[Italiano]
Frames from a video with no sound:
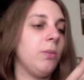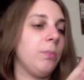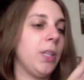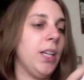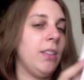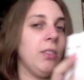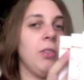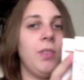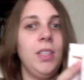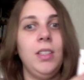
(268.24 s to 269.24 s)

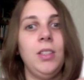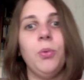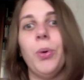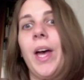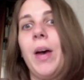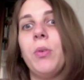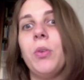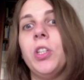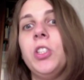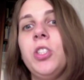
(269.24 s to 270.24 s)
Pagato 22,50
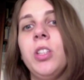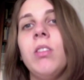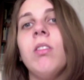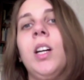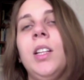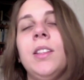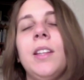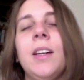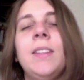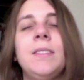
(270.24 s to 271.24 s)
euro. 7,50
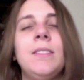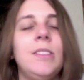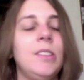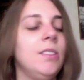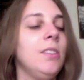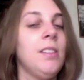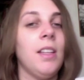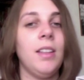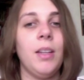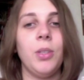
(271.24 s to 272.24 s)

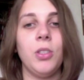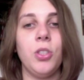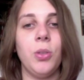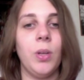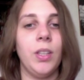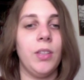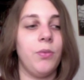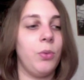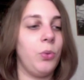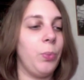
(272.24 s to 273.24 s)
euro a
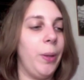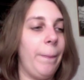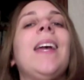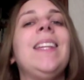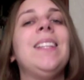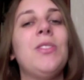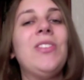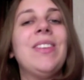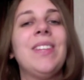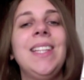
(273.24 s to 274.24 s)
volume.
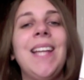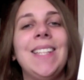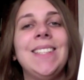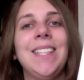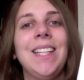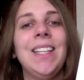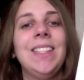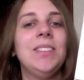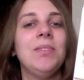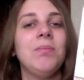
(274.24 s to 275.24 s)
Edizione fantastica
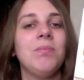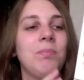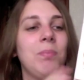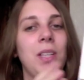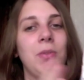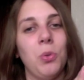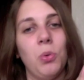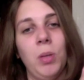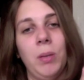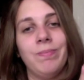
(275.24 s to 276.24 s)
per i
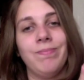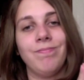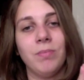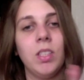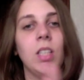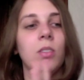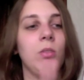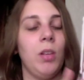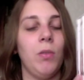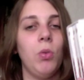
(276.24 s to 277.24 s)
volumi.
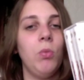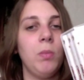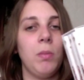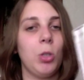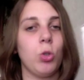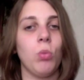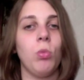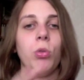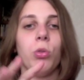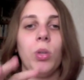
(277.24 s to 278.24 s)
I volumi mi piacciono
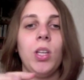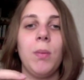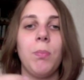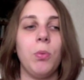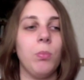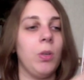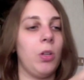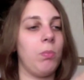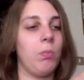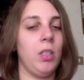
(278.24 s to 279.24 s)
molto, sono anche più
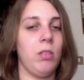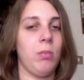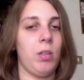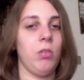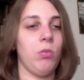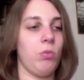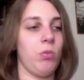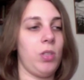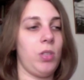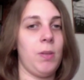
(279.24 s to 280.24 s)
morbidi, ne prendo uno
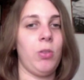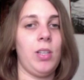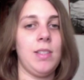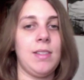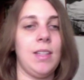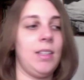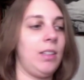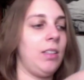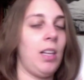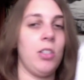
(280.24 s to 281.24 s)
rispetto agli standard
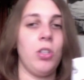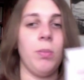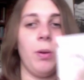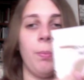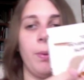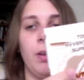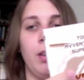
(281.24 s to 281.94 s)
della J-Pop